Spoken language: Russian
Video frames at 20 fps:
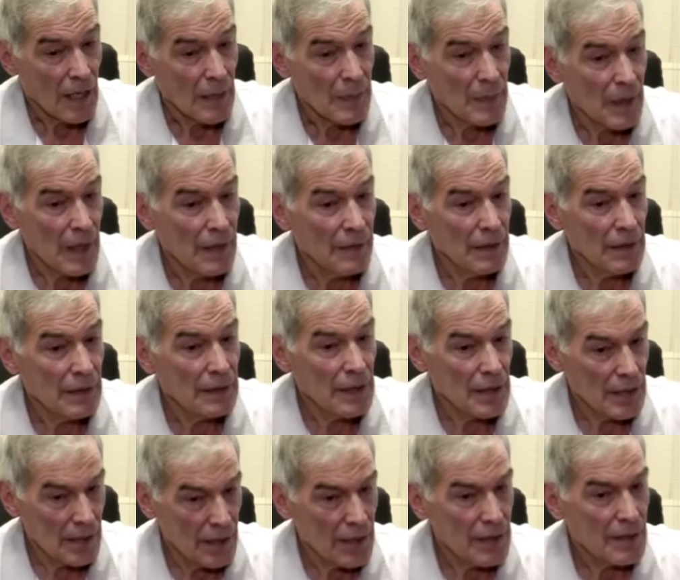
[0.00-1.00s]
Как правило,
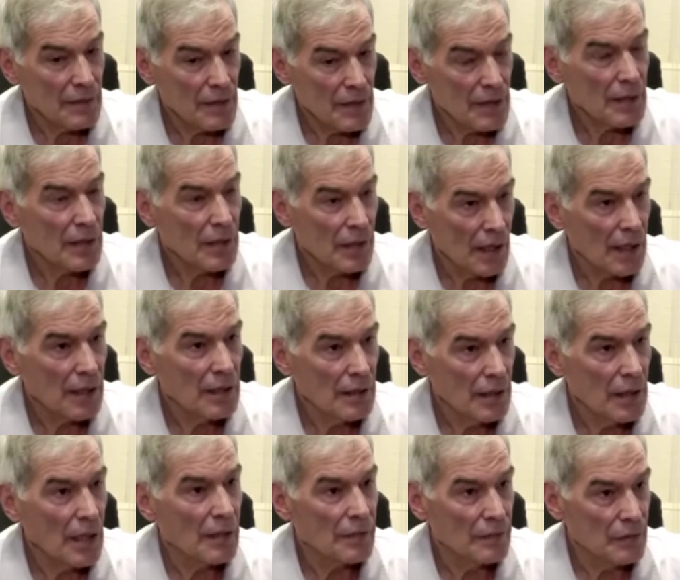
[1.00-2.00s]
наследственность играет
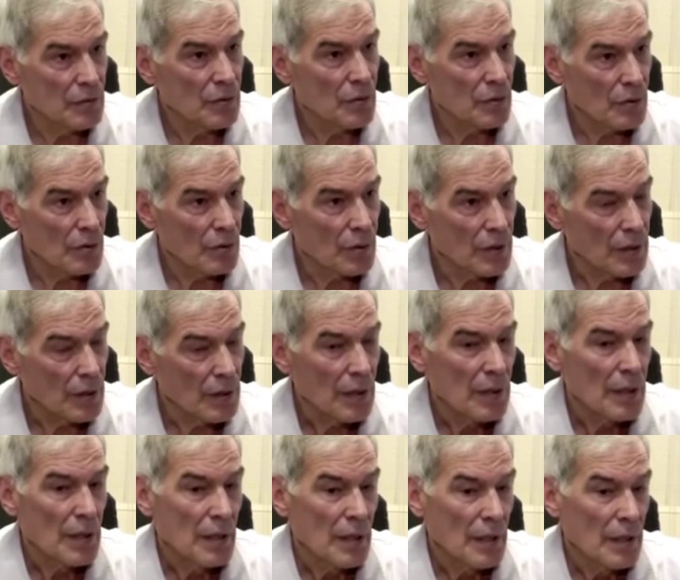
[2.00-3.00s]
главную роль.
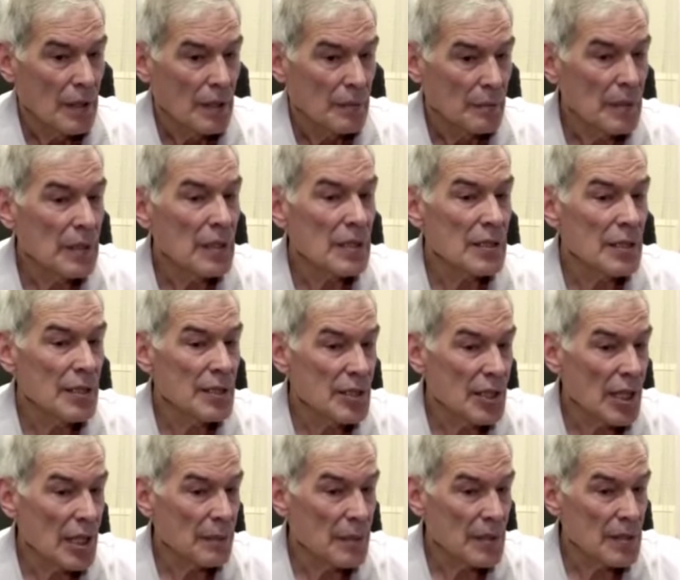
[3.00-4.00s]
Мы
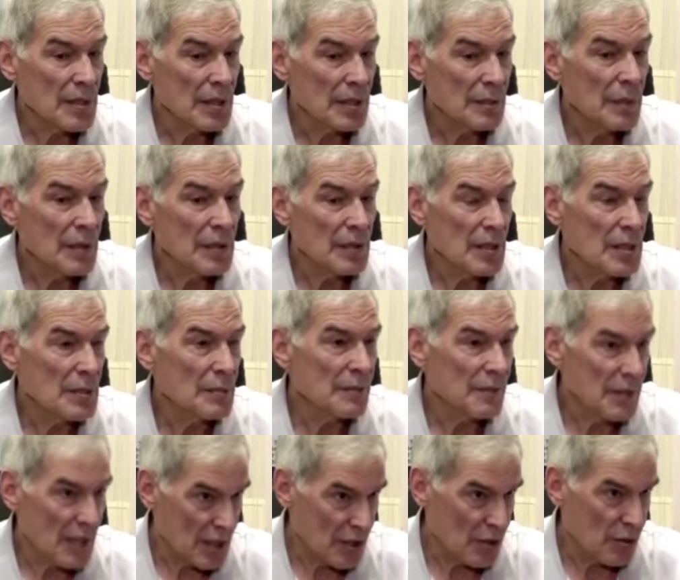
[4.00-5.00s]
различаем астигматизм
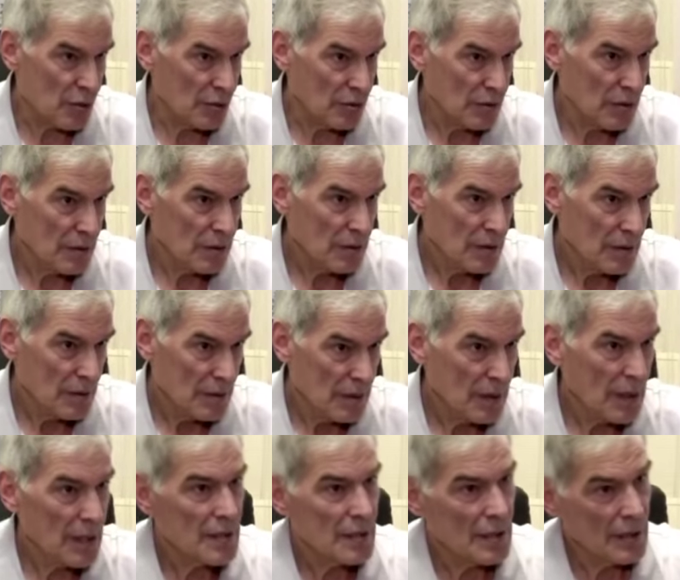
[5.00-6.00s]
врожденный
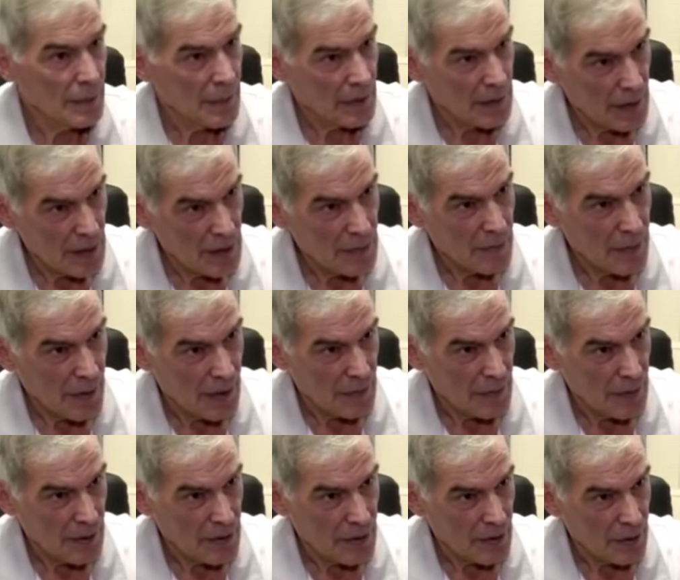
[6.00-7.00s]
и астигматизм
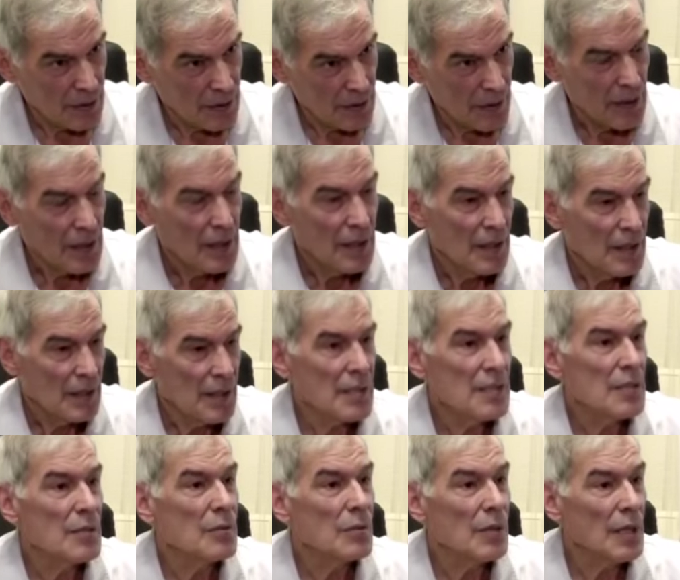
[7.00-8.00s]
приобретенный.
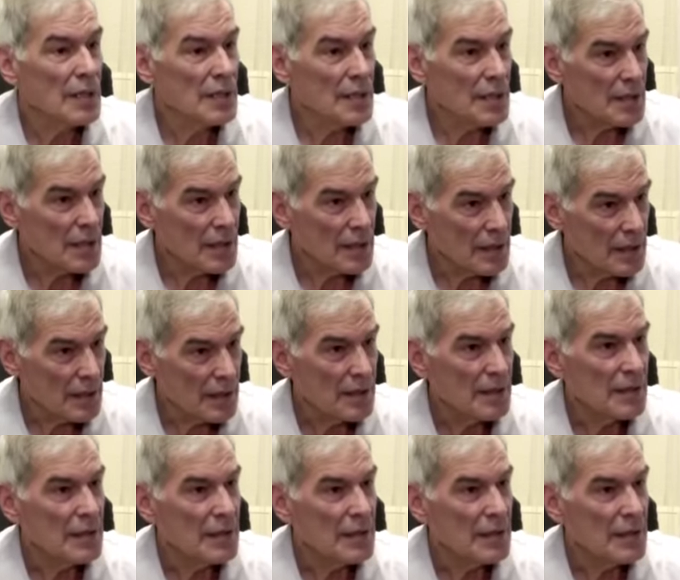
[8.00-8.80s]
Если у родителей